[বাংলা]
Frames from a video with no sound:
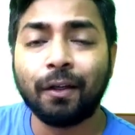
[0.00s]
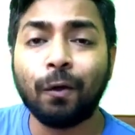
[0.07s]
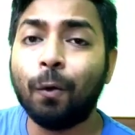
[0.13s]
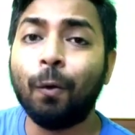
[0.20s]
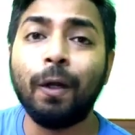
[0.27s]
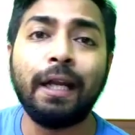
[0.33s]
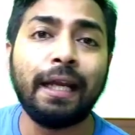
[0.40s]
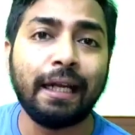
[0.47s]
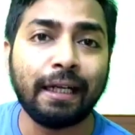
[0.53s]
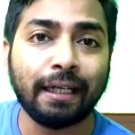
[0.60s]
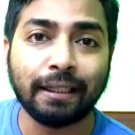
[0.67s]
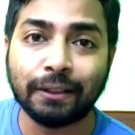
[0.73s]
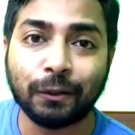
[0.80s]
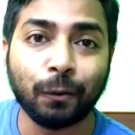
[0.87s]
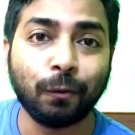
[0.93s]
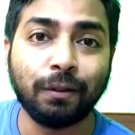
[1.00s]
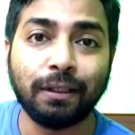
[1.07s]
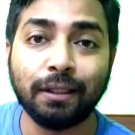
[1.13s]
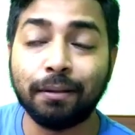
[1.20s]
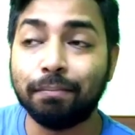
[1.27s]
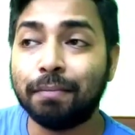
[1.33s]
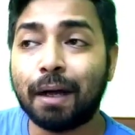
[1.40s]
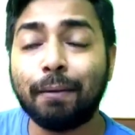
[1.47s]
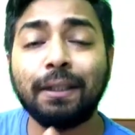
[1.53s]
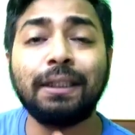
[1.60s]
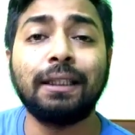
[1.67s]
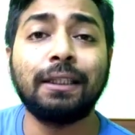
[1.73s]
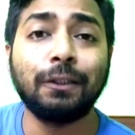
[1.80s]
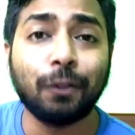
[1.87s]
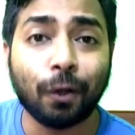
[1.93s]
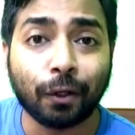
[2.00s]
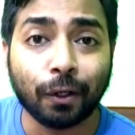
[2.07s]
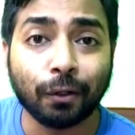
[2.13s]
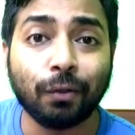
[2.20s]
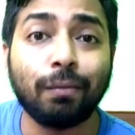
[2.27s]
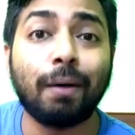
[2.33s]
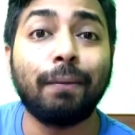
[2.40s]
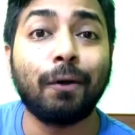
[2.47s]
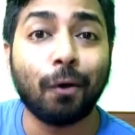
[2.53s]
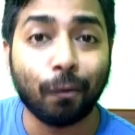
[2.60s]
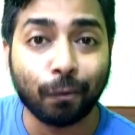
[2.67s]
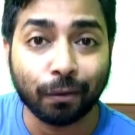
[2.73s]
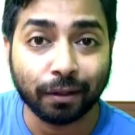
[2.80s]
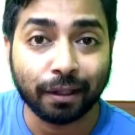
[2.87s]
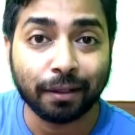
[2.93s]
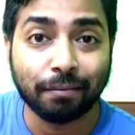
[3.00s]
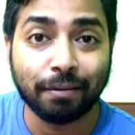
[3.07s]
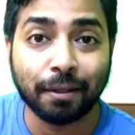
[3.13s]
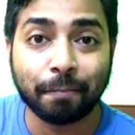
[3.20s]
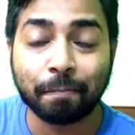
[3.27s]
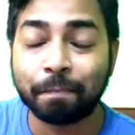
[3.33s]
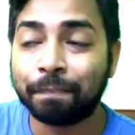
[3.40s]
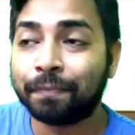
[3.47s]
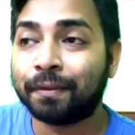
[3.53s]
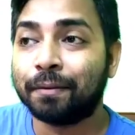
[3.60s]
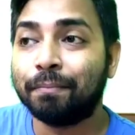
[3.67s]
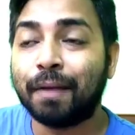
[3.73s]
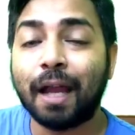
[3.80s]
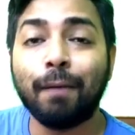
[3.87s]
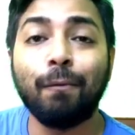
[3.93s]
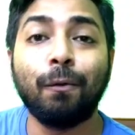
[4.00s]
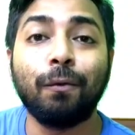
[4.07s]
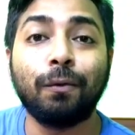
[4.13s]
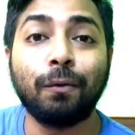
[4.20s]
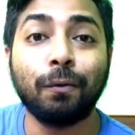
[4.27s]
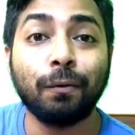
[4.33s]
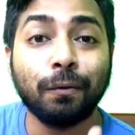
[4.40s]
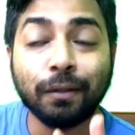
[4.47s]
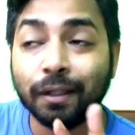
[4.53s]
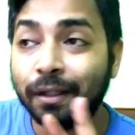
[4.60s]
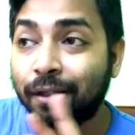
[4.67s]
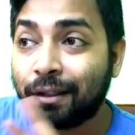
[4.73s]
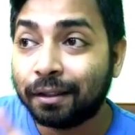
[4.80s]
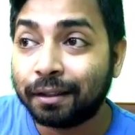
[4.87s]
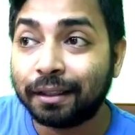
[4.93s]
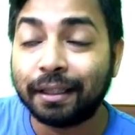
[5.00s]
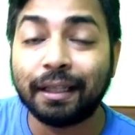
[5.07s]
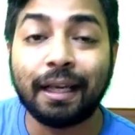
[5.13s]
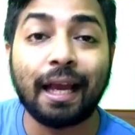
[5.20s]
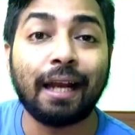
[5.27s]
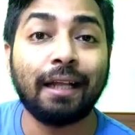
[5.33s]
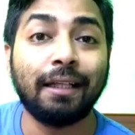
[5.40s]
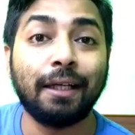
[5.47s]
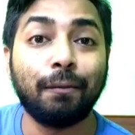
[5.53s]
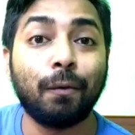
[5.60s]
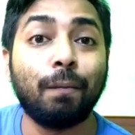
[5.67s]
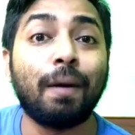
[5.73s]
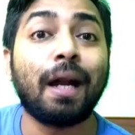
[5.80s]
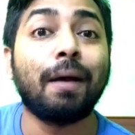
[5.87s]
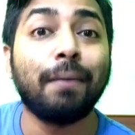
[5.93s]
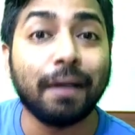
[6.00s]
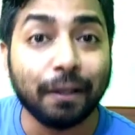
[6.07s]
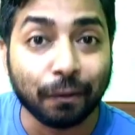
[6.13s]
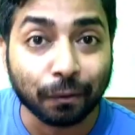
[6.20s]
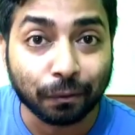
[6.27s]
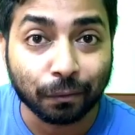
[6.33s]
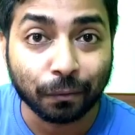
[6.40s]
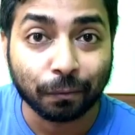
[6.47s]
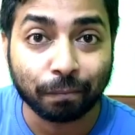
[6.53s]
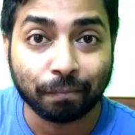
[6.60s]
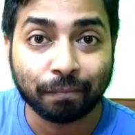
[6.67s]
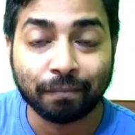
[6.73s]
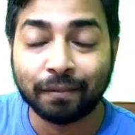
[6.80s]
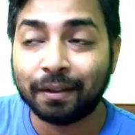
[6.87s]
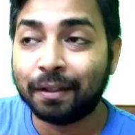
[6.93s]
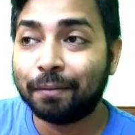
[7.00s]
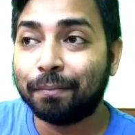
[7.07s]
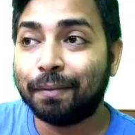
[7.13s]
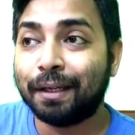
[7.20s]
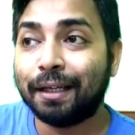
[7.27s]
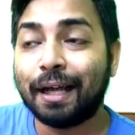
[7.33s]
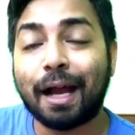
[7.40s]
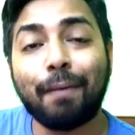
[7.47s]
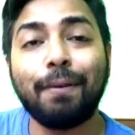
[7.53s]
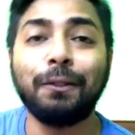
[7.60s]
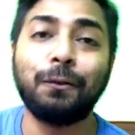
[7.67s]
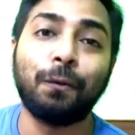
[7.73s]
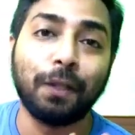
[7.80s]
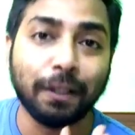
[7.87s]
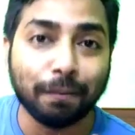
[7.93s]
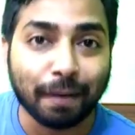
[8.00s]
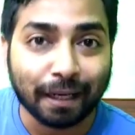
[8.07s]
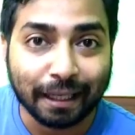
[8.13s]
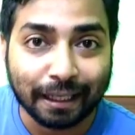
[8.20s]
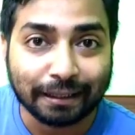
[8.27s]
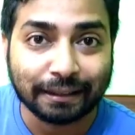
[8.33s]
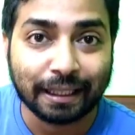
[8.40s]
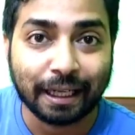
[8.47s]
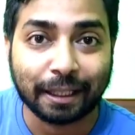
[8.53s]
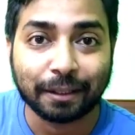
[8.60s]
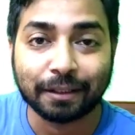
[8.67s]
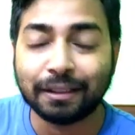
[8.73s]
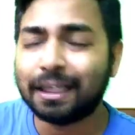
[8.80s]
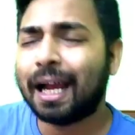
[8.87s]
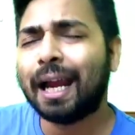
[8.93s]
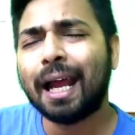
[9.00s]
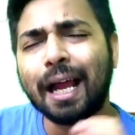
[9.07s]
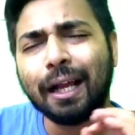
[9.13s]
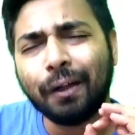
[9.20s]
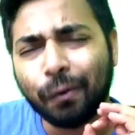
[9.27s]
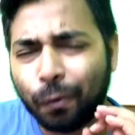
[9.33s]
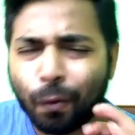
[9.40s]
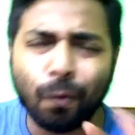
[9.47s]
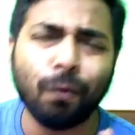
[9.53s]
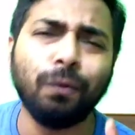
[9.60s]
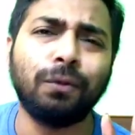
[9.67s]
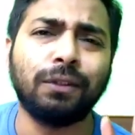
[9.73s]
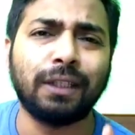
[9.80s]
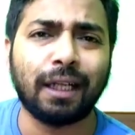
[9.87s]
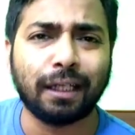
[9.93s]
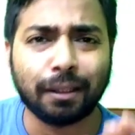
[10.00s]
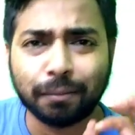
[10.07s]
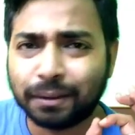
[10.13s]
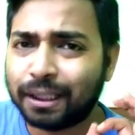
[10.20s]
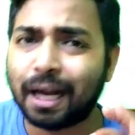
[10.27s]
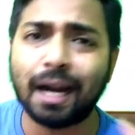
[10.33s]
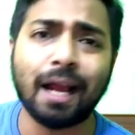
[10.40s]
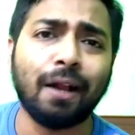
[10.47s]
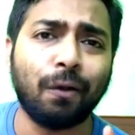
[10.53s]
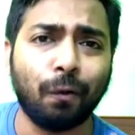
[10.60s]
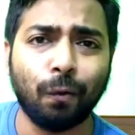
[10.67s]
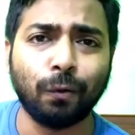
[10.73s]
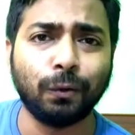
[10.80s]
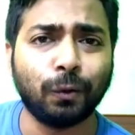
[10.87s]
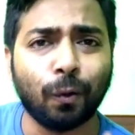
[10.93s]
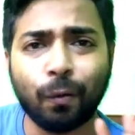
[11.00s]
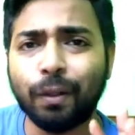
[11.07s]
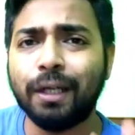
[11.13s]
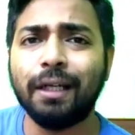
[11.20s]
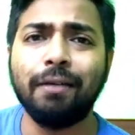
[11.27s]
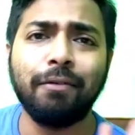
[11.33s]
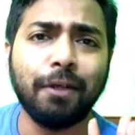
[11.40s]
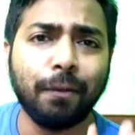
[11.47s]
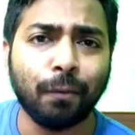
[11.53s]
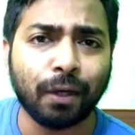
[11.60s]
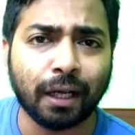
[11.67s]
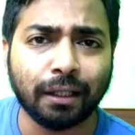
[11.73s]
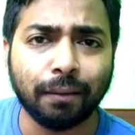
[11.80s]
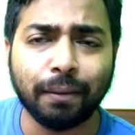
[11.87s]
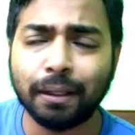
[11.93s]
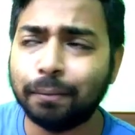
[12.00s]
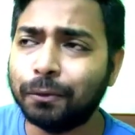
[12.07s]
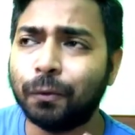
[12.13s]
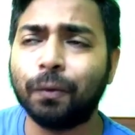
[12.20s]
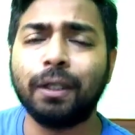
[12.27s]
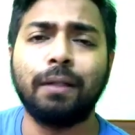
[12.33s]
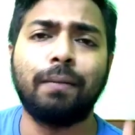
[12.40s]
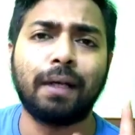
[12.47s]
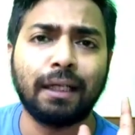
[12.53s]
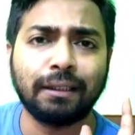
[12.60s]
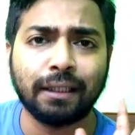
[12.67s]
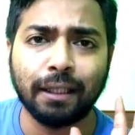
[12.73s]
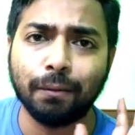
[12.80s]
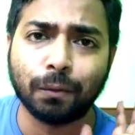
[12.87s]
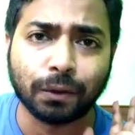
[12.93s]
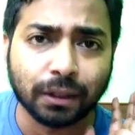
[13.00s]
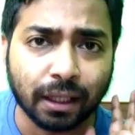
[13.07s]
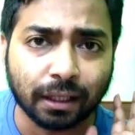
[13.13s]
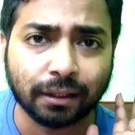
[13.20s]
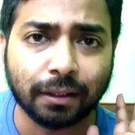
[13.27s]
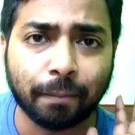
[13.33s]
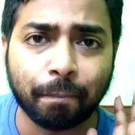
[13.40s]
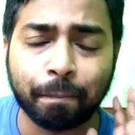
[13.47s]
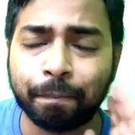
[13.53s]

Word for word: গোল্ডেন ডেজ সত্যি বাবার সাথে ঝগড়া হতো বাবা খবর দেখবে ভাই বলতো খেলা দেখবো মারামারি হতো মানে আমার সঙ্গীত বাংলা চাই সারাক্ষণ চালাতাম সারাক্ষণ যখনই টিভি রিমোট হাতে পেতাম সঙ্গীত বাংলা চালিয়ে বসে থাকতাম